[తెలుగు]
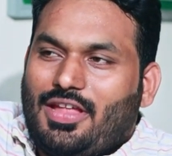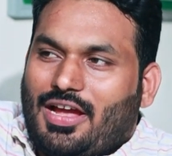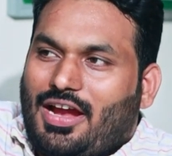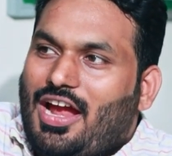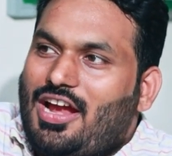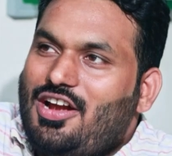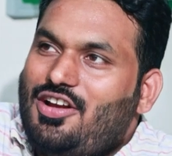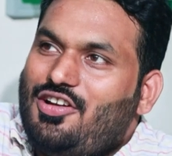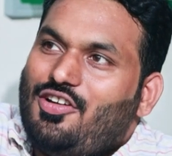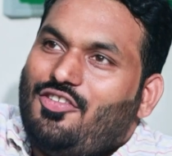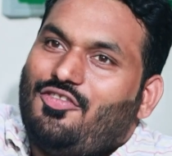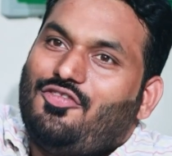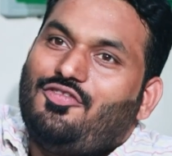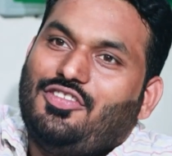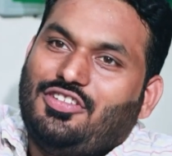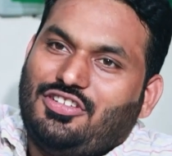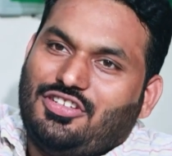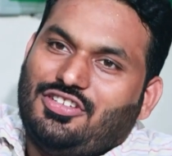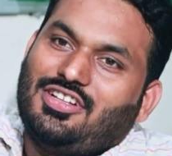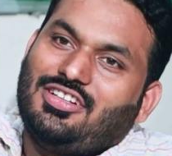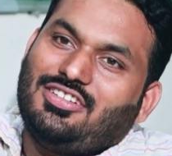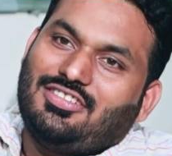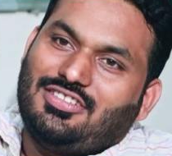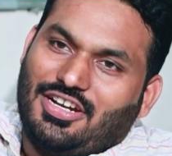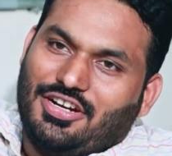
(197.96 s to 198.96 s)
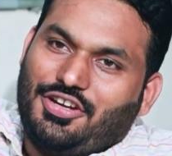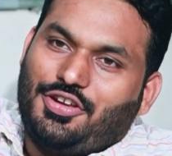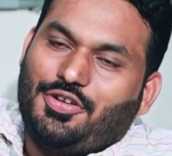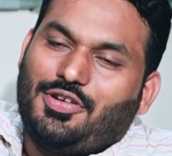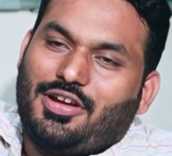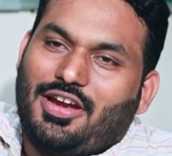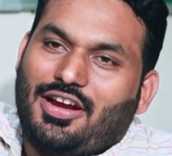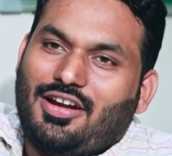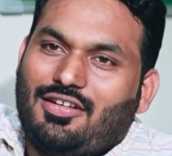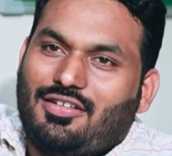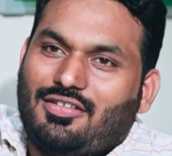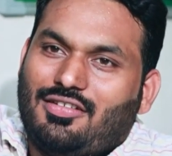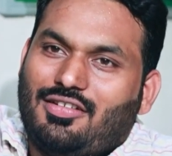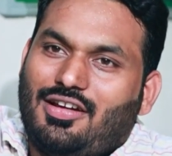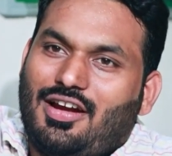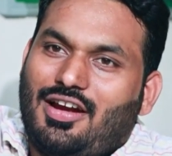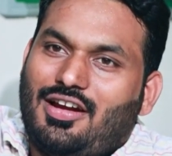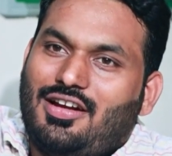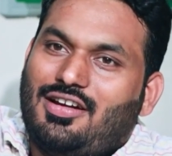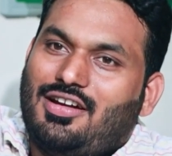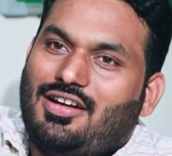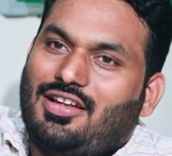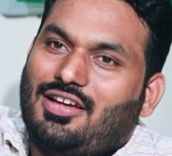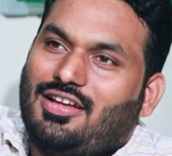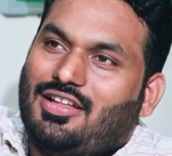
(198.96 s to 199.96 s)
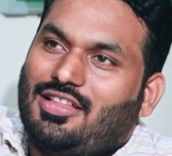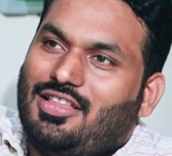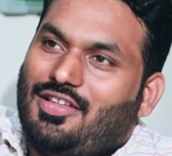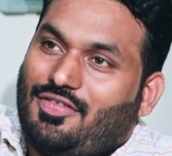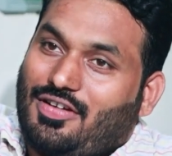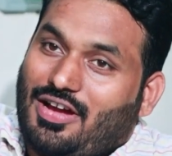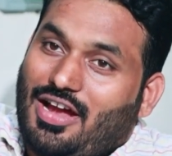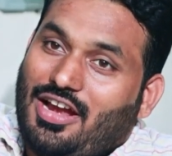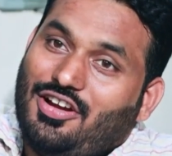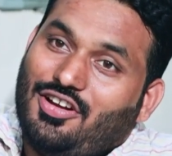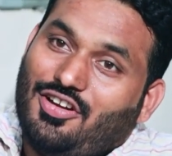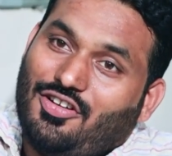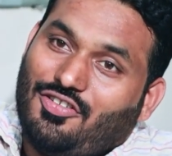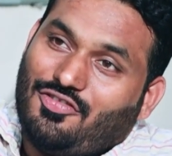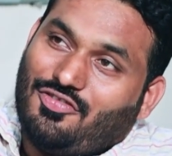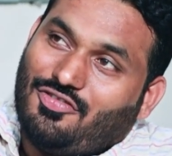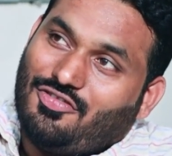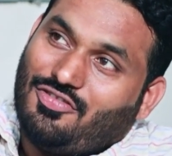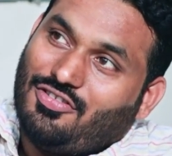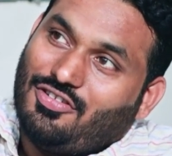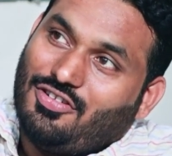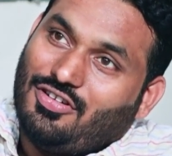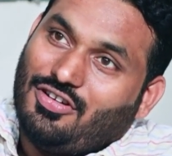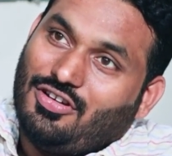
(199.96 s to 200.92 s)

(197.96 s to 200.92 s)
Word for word: ద కైండ్ ఆఫ్ విజువల్స్ దట్ యూ గెట్ అండ్ ద కైండ్ ఆఫ్